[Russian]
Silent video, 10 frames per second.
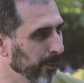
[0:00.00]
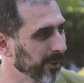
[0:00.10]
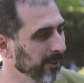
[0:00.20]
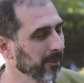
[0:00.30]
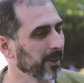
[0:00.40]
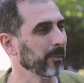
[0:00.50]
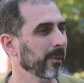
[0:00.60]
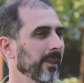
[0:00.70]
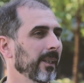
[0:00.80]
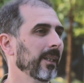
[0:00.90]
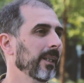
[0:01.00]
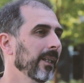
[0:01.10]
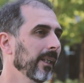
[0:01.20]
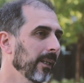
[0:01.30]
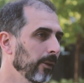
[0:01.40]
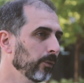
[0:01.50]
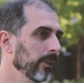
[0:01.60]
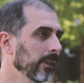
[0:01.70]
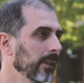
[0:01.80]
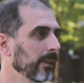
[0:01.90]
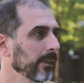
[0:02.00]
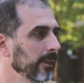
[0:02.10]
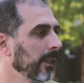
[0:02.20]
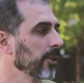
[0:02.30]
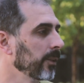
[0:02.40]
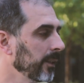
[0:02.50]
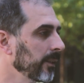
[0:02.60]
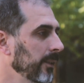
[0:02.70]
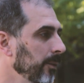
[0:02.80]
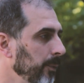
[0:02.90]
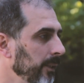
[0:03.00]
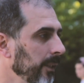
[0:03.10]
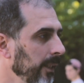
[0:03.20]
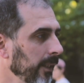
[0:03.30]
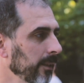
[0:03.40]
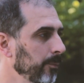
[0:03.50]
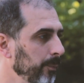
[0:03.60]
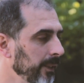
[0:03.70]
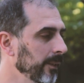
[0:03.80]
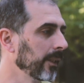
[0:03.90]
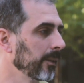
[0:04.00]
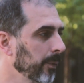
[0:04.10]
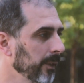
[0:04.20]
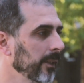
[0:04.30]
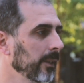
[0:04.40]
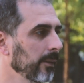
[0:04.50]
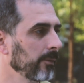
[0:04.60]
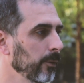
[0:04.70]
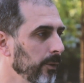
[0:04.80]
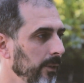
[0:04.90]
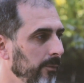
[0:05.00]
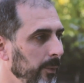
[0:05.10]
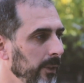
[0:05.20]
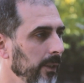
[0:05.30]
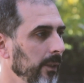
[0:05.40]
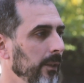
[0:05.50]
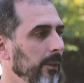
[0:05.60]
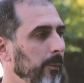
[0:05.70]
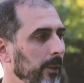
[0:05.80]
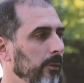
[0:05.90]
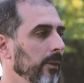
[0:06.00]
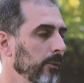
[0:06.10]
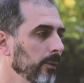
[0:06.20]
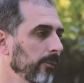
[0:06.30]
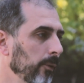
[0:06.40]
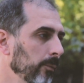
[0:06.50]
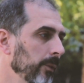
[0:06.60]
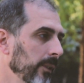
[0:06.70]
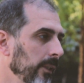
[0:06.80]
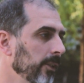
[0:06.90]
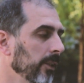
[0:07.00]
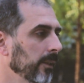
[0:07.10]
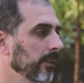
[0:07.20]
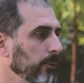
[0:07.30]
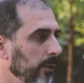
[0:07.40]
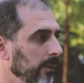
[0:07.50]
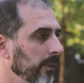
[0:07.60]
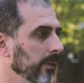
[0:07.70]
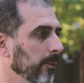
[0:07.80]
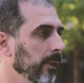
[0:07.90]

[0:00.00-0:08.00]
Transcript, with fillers: По цифрам а, люди старше 35 лет, 50% людей в мире имеют одну из форм сердечно-сосудистых